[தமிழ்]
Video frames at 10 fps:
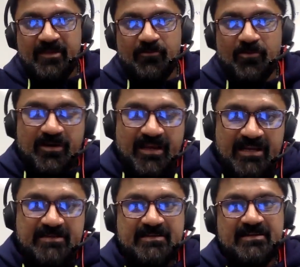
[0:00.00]
இவ்வளோ
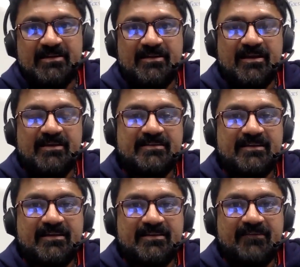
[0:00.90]
கேஷ்
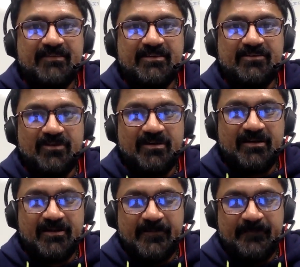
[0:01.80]
எடுத்திருக்கிறதா வந்து
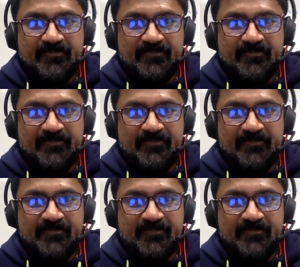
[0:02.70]
சொல்கிறாங்க